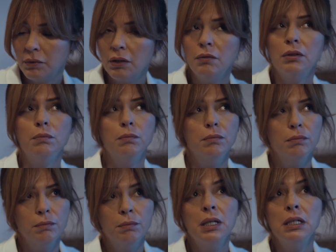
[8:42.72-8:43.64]
Evet,
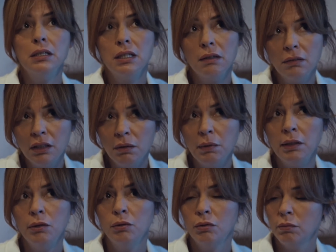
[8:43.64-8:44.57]
beni sevdiğini
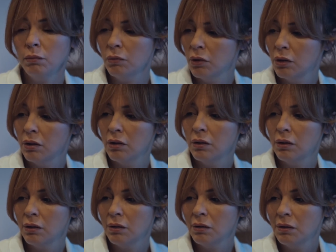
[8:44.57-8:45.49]
biliyorum.
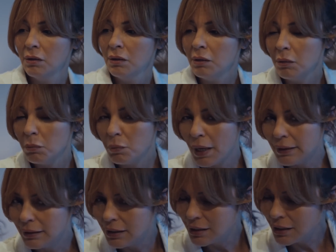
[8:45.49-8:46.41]
Ben de